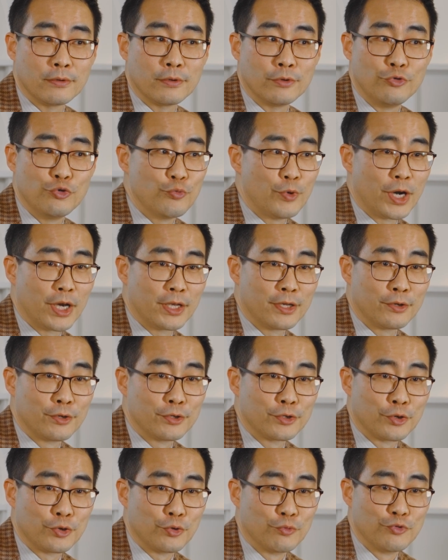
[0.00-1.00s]
유막에서는
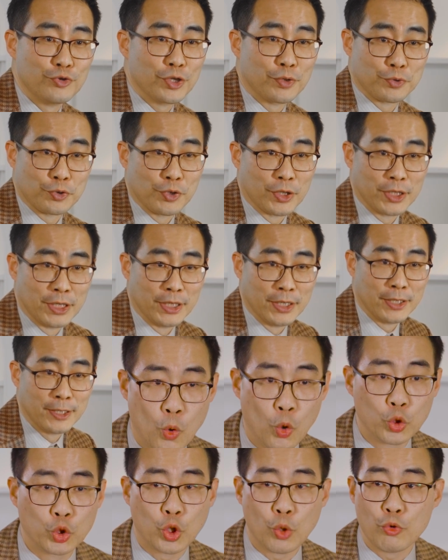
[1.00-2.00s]
전혀 문제 없을 것 같아.
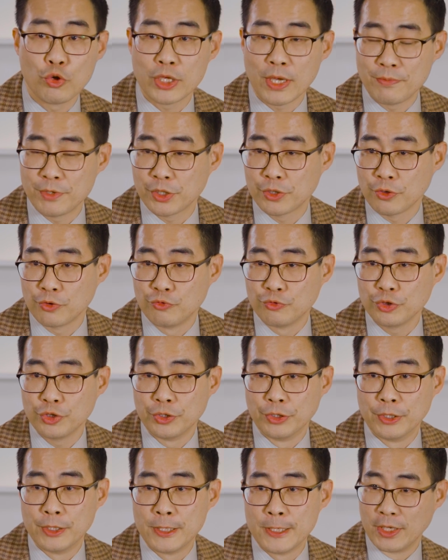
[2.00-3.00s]
오더블유 삼십
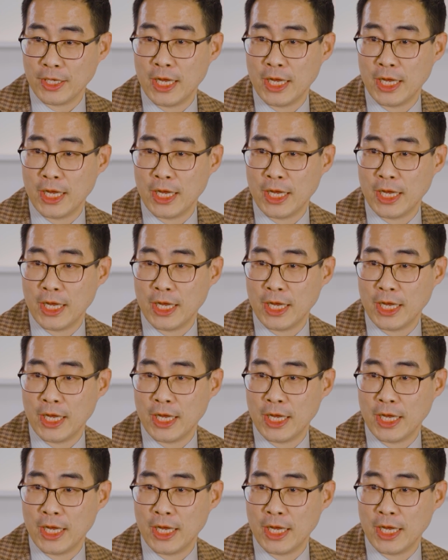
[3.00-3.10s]
경우는